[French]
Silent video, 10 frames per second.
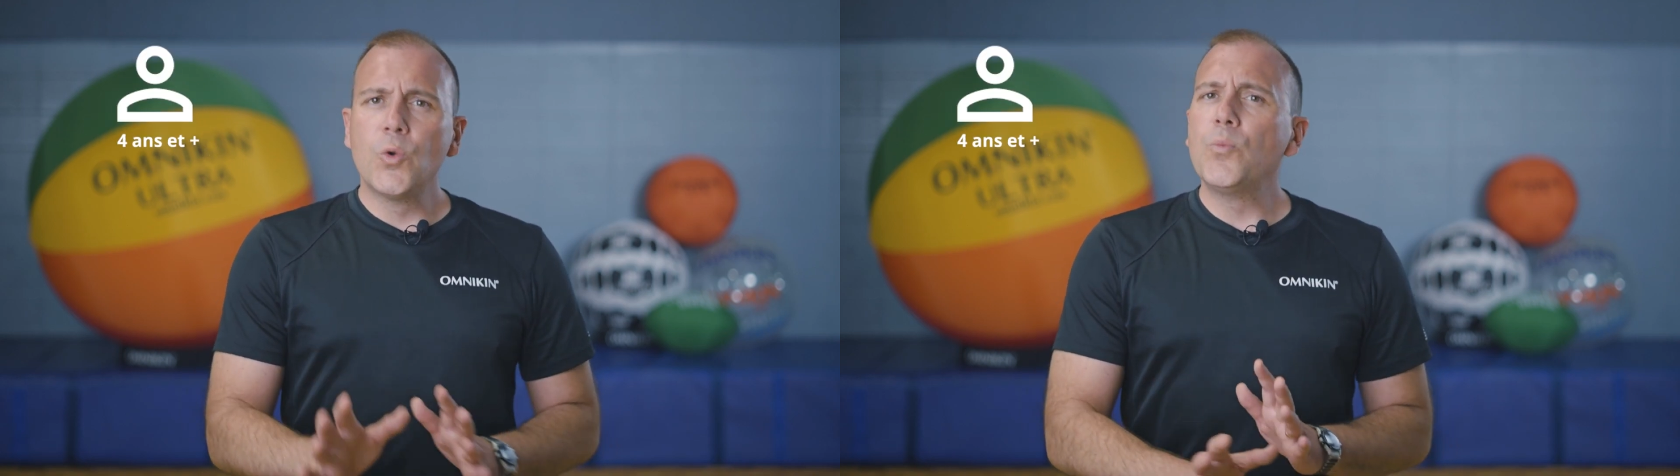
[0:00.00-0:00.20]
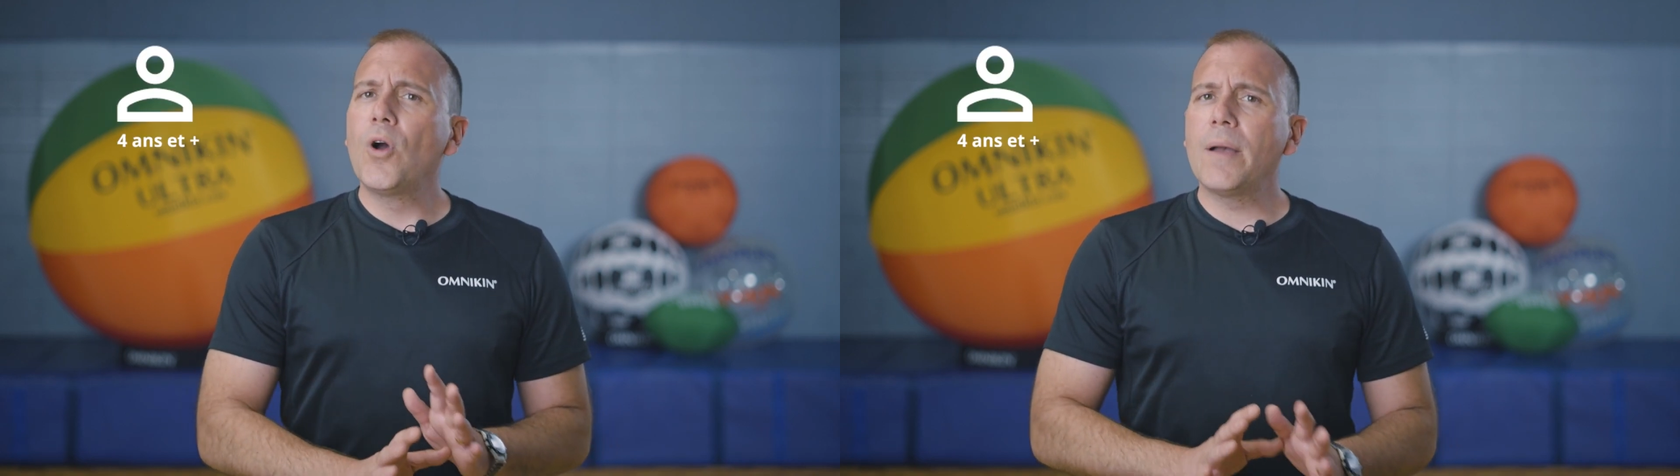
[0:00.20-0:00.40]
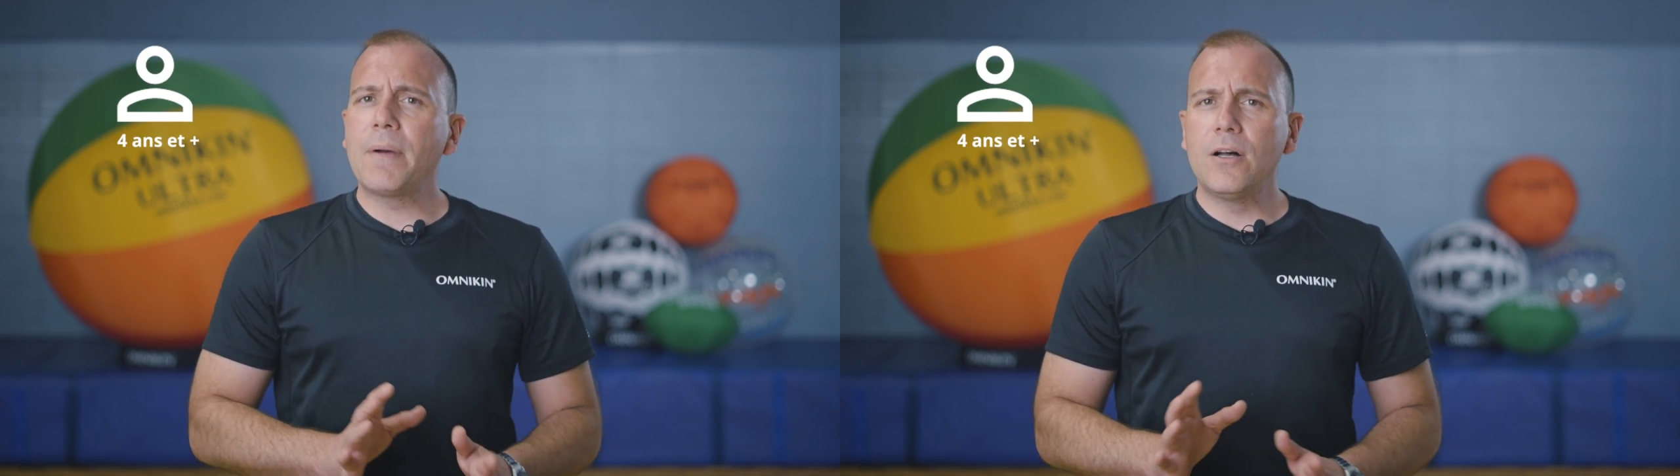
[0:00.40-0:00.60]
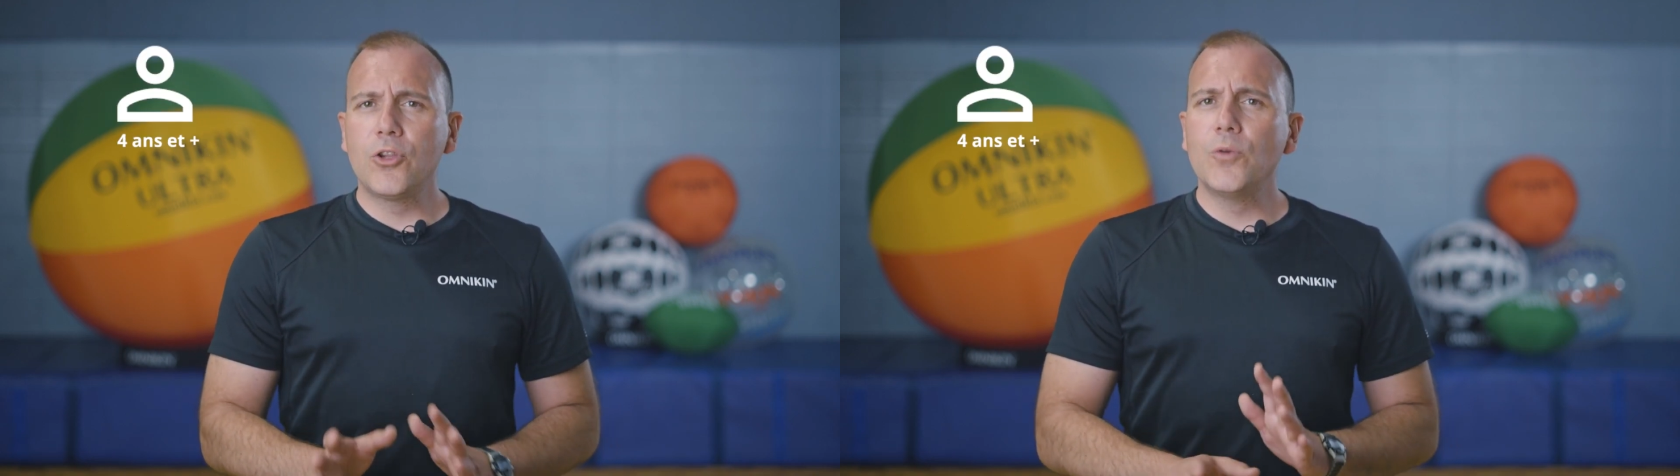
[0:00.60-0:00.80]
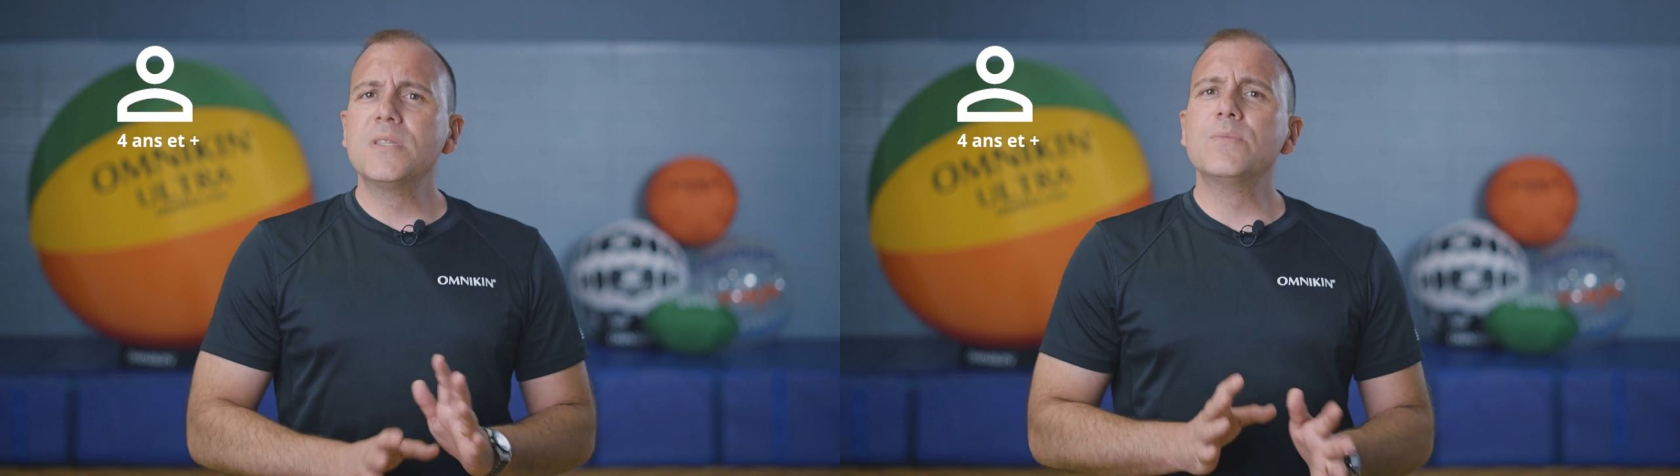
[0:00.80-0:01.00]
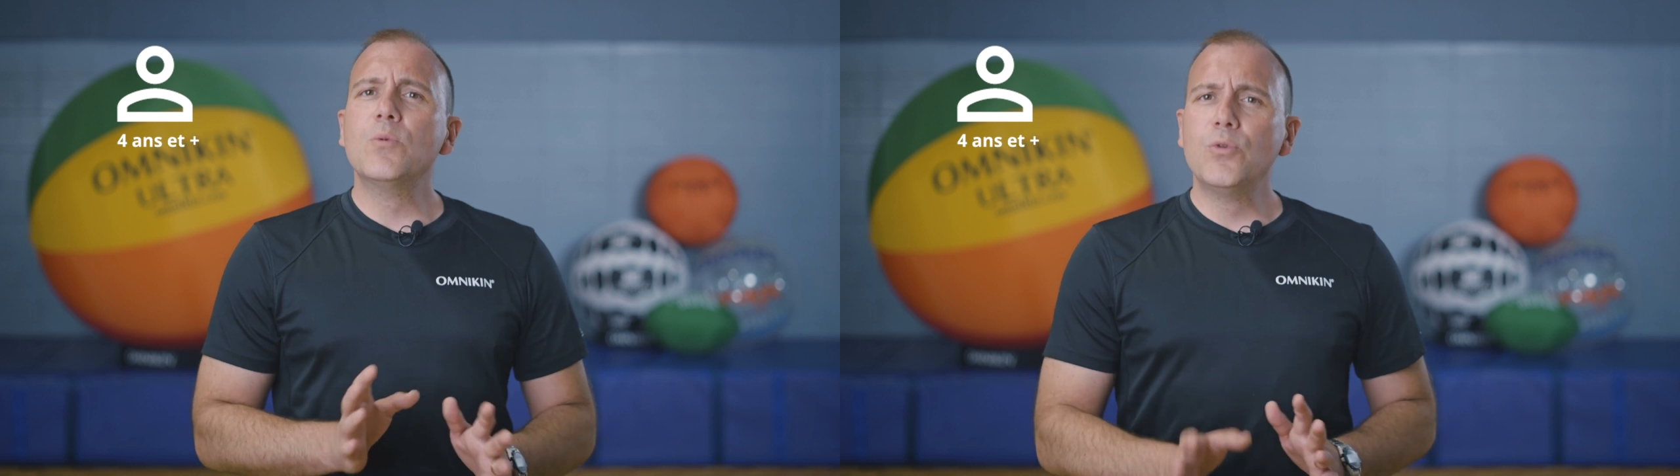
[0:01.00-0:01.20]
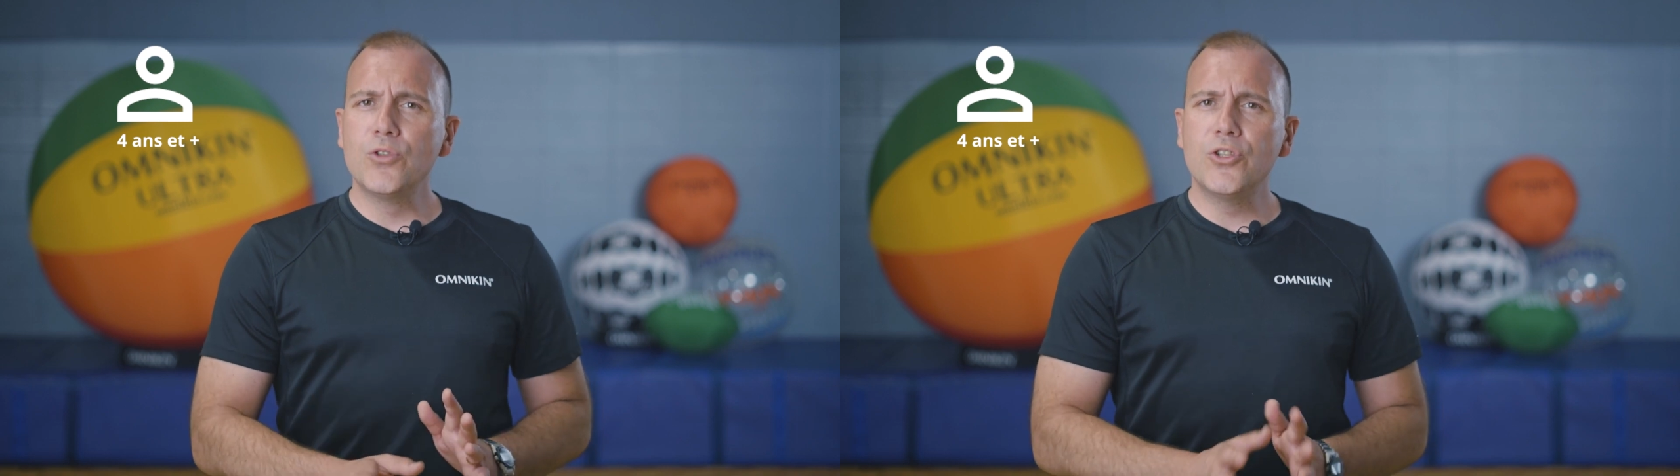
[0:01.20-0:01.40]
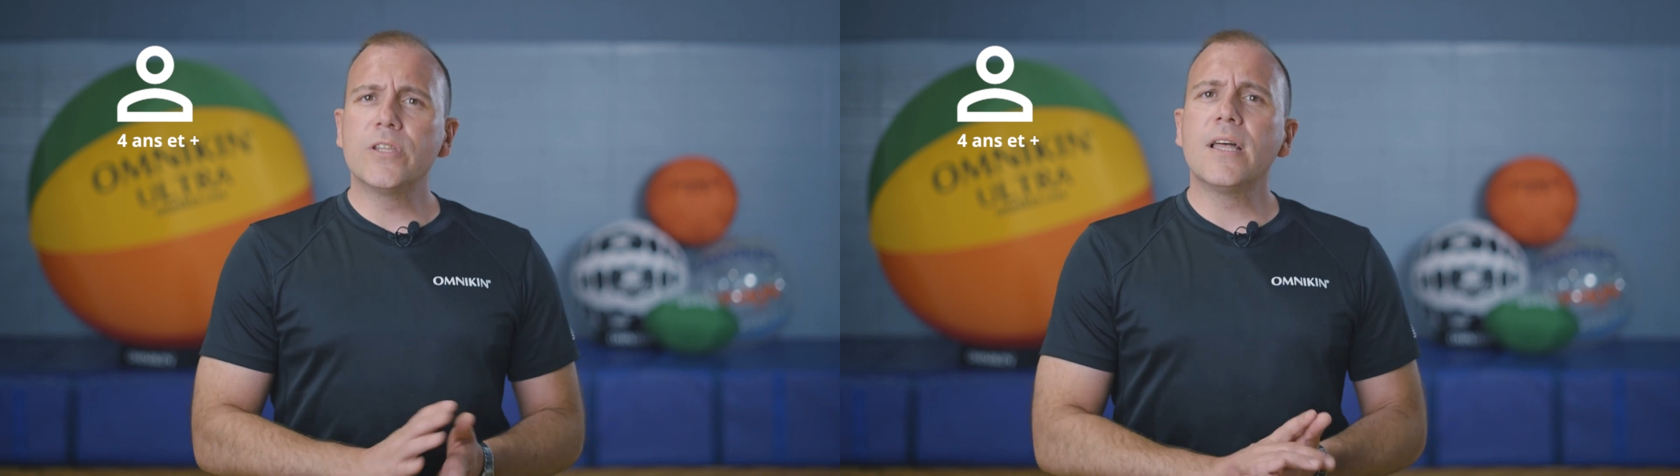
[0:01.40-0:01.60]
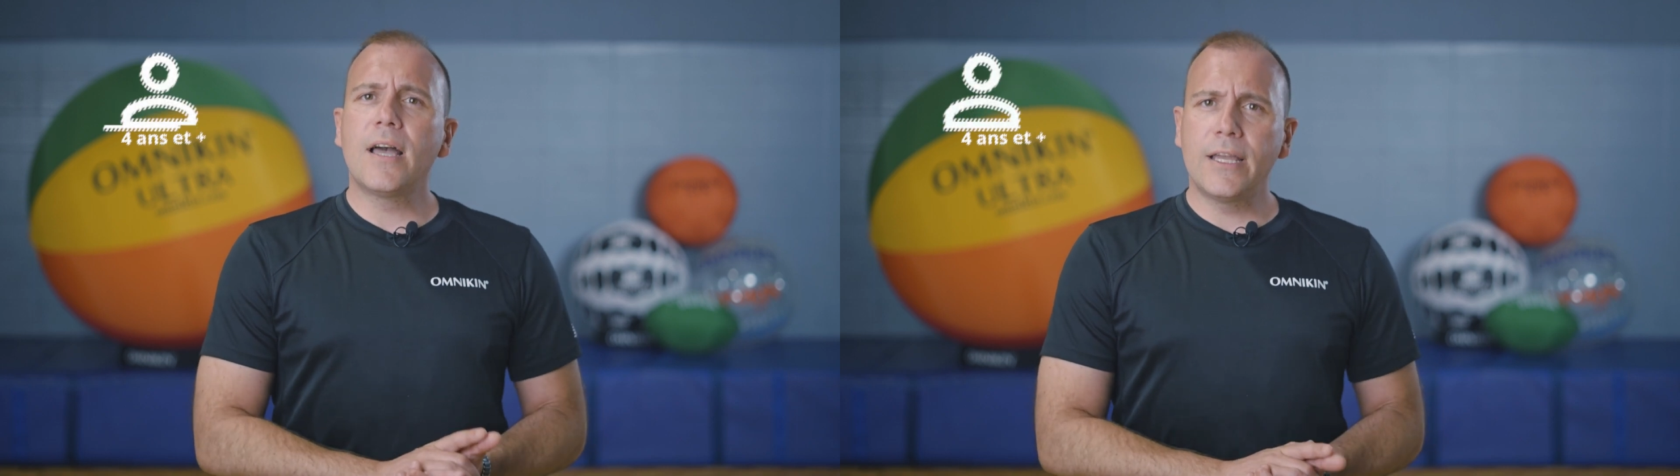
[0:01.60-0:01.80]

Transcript: pourraient prendre un petit peu plus de temps